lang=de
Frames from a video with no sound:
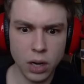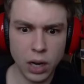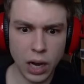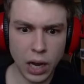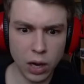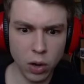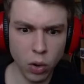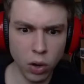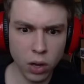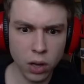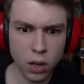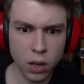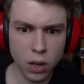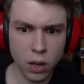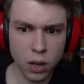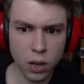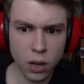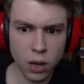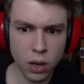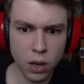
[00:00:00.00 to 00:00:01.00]
Hallo?
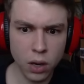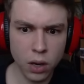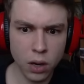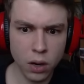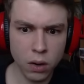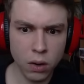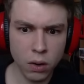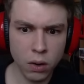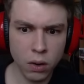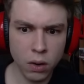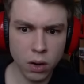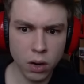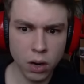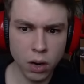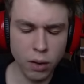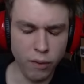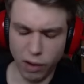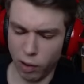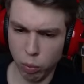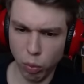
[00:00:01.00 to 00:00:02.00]

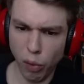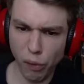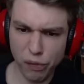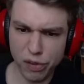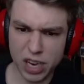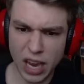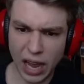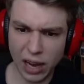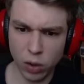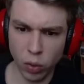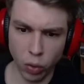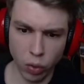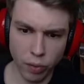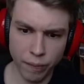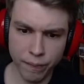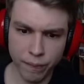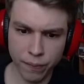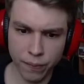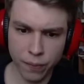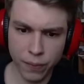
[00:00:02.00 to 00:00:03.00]
Warum rufe ich Hallo?
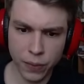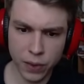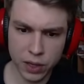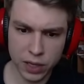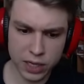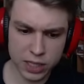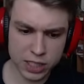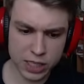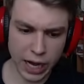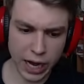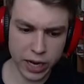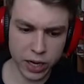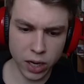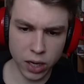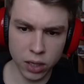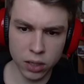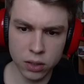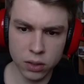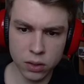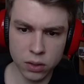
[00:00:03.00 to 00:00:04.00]
Hier ist
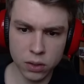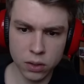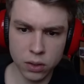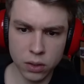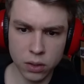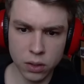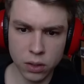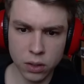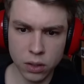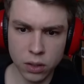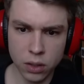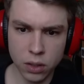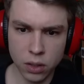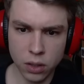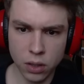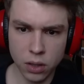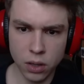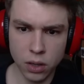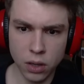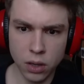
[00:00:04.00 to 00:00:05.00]
keiner.
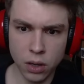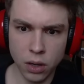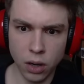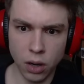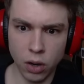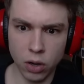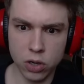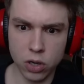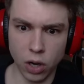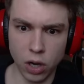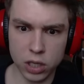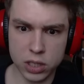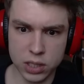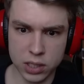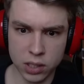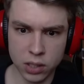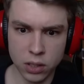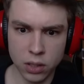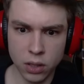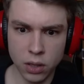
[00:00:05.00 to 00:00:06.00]
Oh
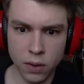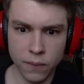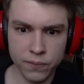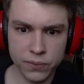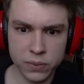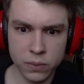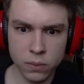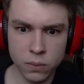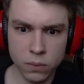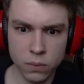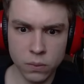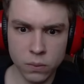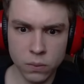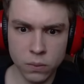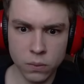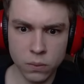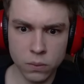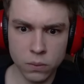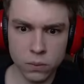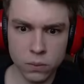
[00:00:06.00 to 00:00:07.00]
Gott.
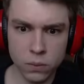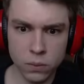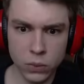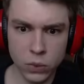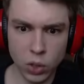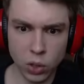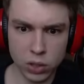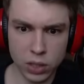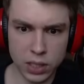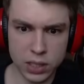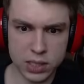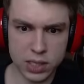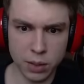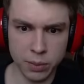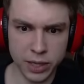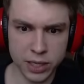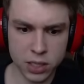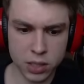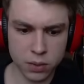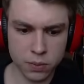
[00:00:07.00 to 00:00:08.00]
Doch, da ist
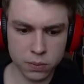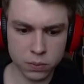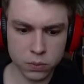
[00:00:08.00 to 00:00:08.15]
jemand.